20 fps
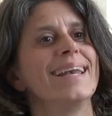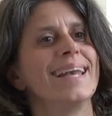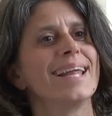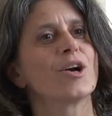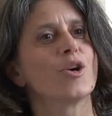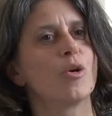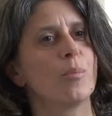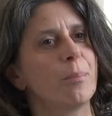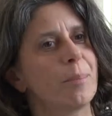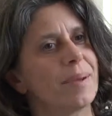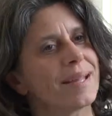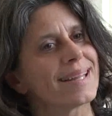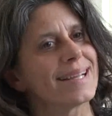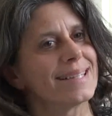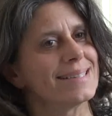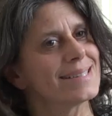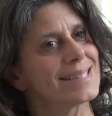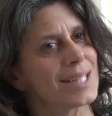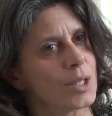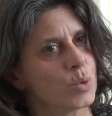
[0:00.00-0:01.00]
le
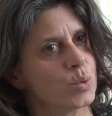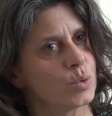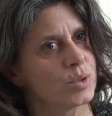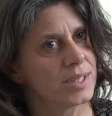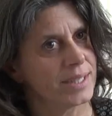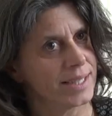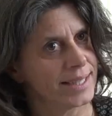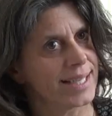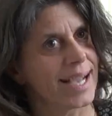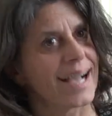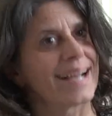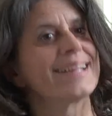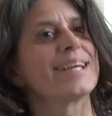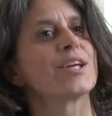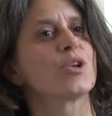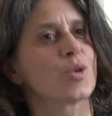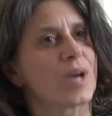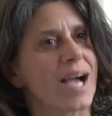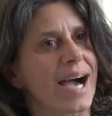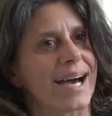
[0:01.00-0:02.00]
competenze utili ad
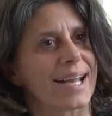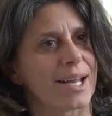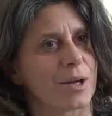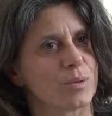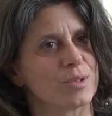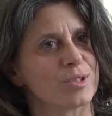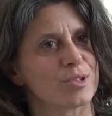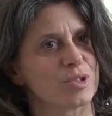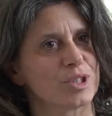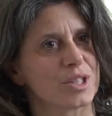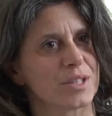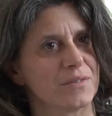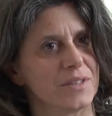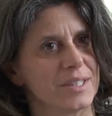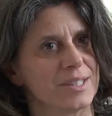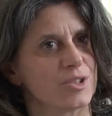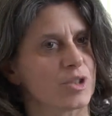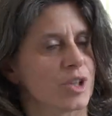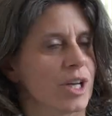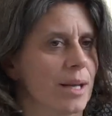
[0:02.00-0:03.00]
erogare questo
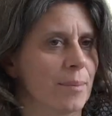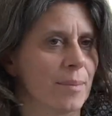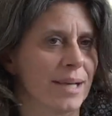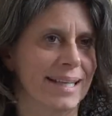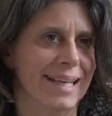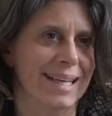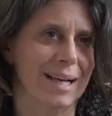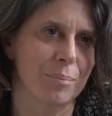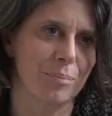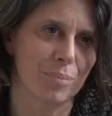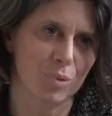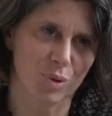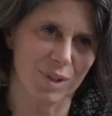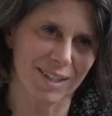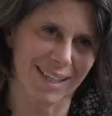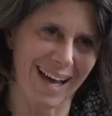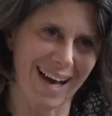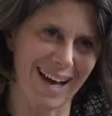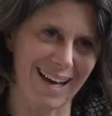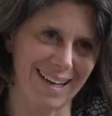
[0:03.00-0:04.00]
servizio nella maniera più
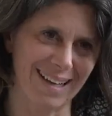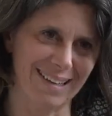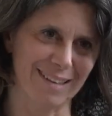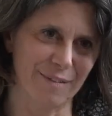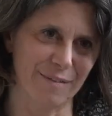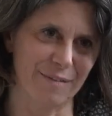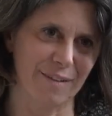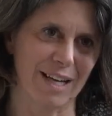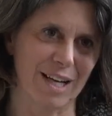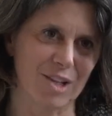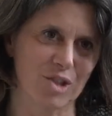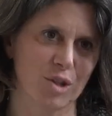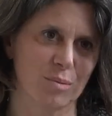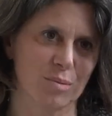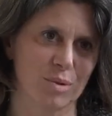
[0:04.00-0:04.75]
chiara ed efficace